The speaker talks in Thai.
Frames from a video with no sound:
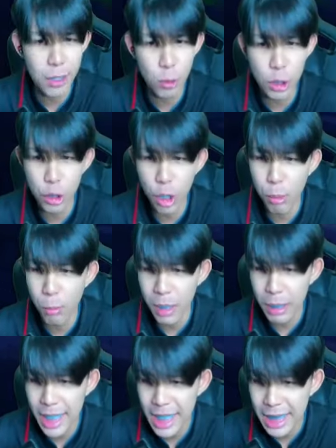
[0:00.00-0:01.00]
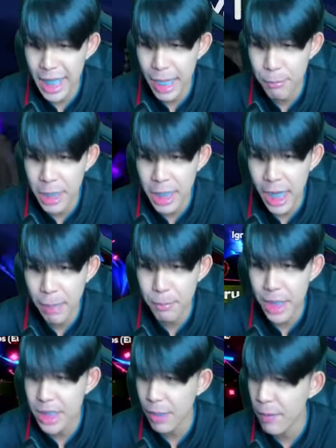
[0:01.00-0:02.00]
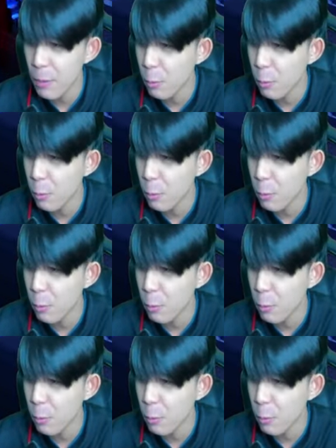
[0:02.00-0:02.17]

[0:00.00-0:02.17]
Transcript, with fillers: นตะต่อผมก็เล่นเกมนี้นะครับน่าจะเวล